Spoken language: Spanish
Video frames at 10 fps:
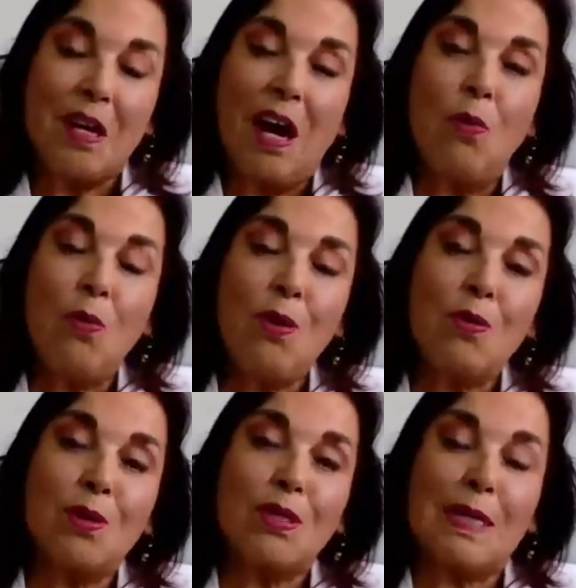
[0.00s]
A uno
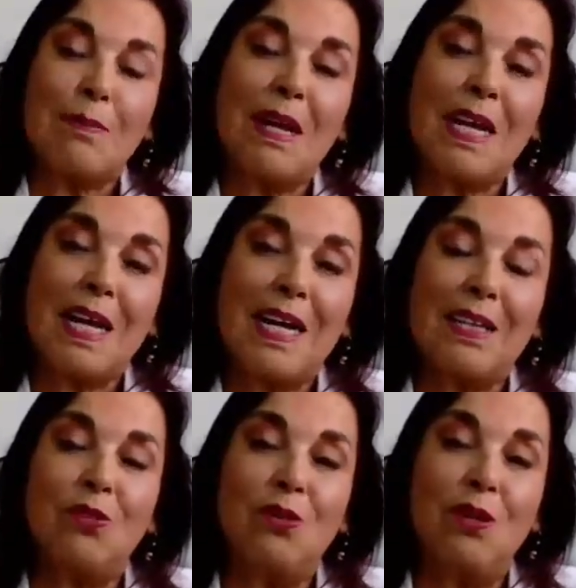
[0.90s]
cuando está
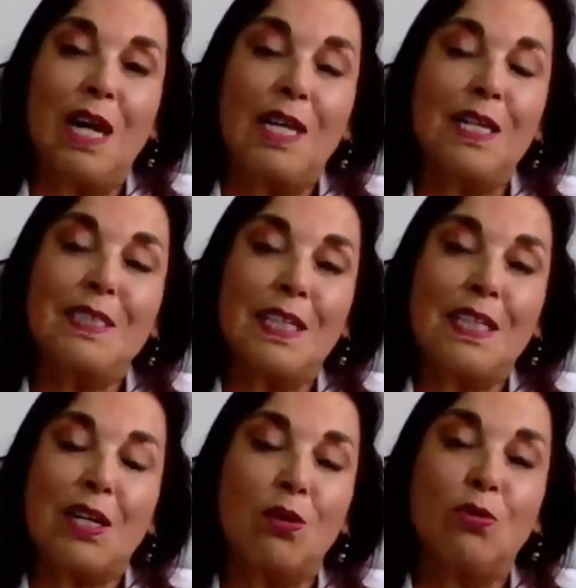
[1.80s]
manejando, alguien se
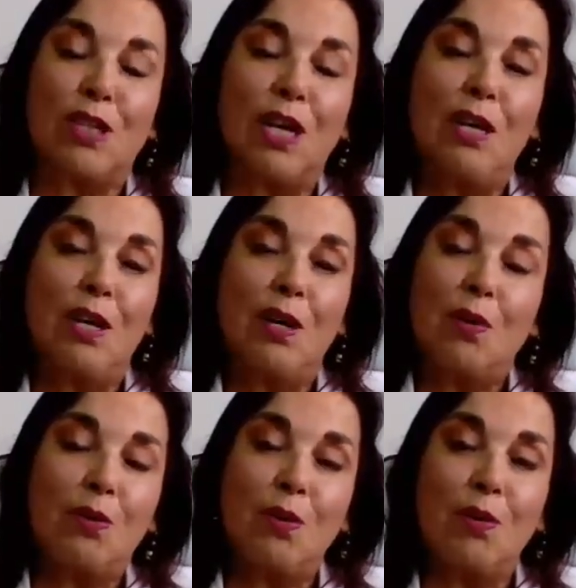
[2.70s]
te cruza
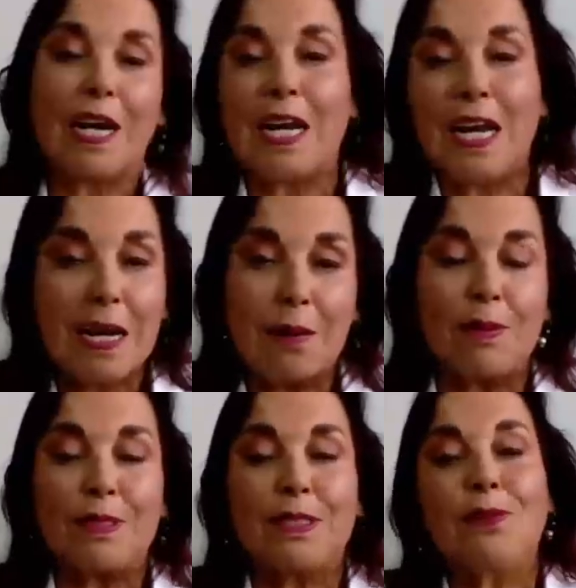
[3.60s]
uno reniega,
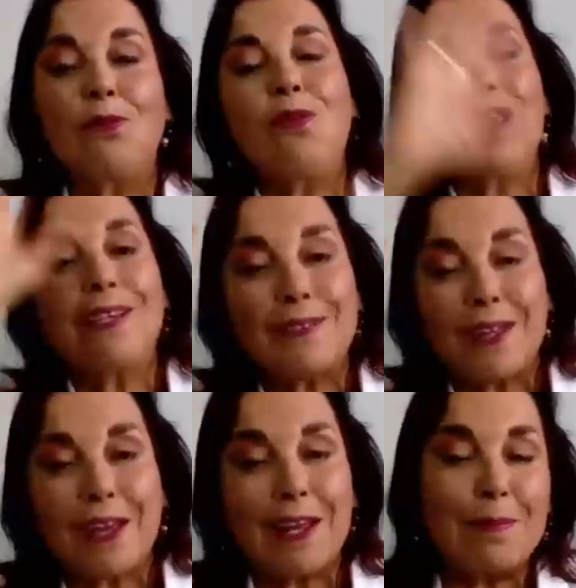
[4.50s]
pues dice, uy,
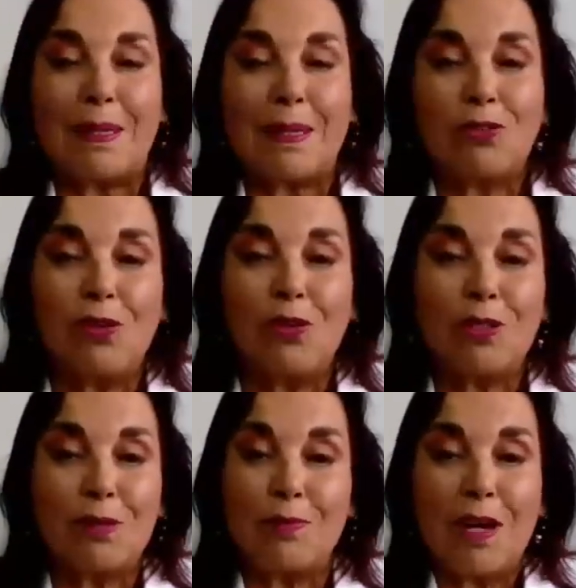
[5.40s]
este, ¿qué le
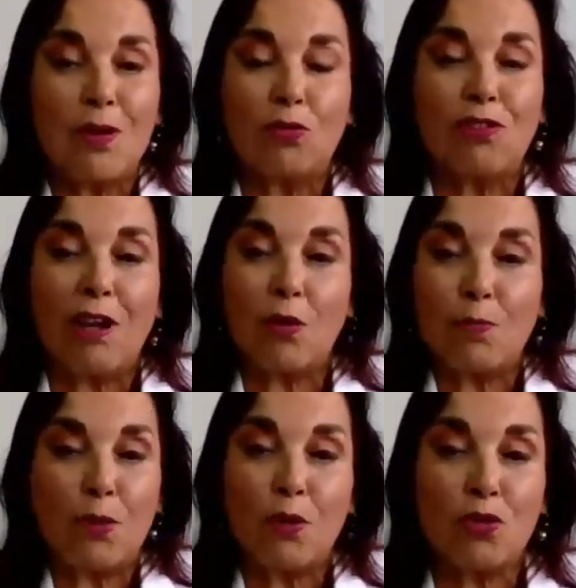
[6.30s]
pasó? Se me ha cruzado y
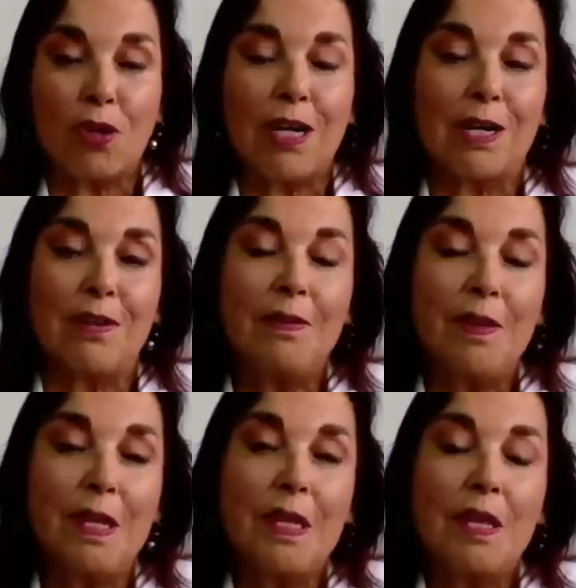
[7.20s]
puedo chocar, ¿no?